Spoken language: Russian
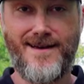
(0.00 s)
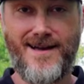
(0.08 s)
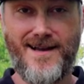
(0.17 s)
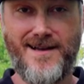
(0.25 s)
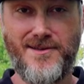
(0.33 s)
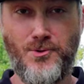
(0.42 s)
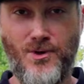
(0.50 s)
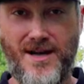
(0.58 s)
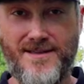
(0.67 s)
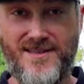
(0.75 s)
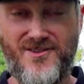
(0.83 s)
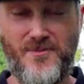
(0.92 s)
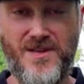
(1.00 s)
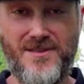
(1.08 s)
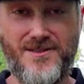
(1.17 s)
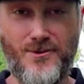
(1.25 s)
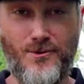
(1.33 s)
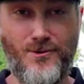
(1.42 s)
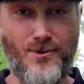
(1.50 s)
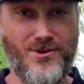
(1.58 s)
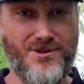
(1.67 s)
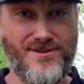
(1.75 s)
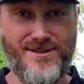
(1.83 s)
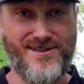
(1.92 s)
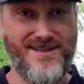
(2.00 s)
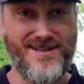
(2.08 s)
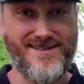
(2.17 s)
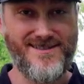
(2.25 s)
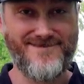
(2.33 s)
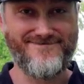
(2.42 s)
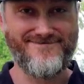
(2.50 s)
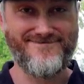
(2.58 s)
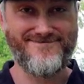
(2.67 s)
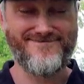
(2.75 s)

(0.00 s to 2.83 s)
Так, не уходите, впереди очень интересно.